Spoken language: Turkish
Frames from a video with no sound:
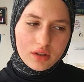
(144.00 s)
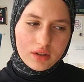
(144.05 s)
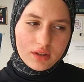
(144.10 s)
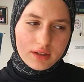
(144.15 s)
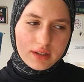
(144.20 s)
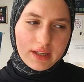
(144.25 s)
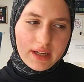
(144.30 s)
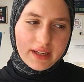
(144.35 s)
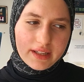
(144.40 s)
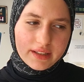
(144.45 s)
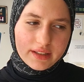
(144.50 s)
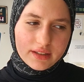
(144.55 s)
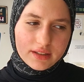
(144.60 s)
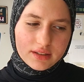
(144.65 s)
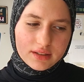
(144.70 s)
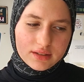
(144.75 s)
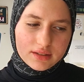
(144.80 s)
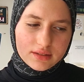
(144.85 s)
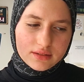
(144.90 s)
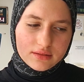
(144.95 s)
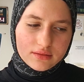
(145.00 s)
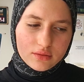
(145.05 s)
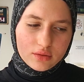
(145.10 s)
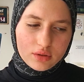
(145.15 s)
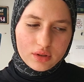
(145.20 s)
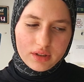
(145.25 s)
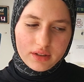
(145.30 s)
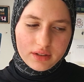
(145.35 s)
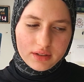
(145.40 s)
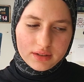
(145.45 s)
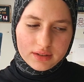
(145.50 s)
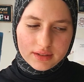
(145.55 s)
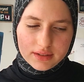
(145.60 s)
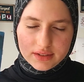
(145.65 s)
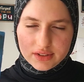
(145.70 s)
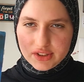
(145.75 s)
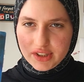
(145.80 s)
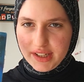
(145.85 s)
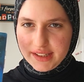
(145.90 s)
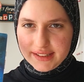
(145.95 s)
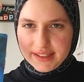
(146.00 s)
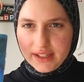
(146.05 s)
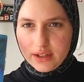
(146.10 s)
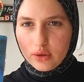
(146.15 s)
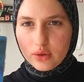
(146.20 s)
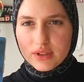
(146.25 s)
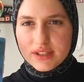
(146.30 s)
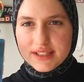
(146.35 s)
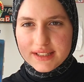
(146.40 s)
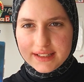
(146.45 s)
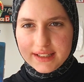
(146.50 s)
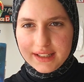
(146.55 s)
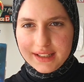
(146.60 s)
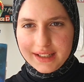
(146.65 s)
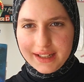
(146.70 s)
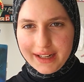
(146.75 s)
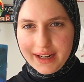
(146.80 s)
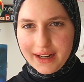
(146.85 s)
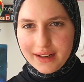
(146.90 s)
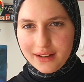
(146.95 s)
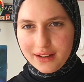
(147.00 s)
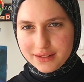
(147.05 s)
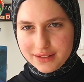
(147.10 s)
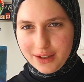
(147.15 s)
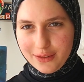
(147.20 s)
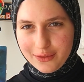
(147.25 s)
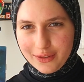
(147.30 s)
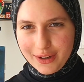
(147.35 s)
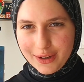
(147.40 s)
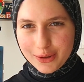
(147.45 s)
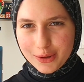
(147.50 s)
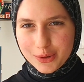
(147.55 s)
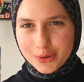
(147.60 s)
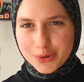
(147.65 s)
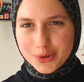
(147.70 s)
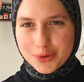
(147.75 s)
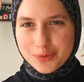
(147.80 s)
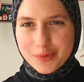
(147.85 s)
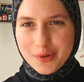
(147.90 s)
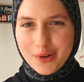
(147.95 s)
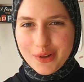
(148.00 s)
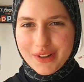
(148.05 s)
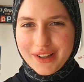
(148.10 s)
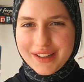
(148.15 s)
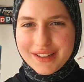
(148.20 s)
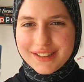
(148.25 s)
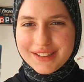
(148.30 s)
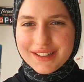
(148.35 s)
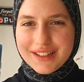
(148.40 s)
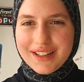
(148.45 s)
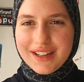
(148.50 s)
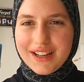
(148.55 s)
Yani öyle şey terörist değil yani adam falan öldürmüyorlar.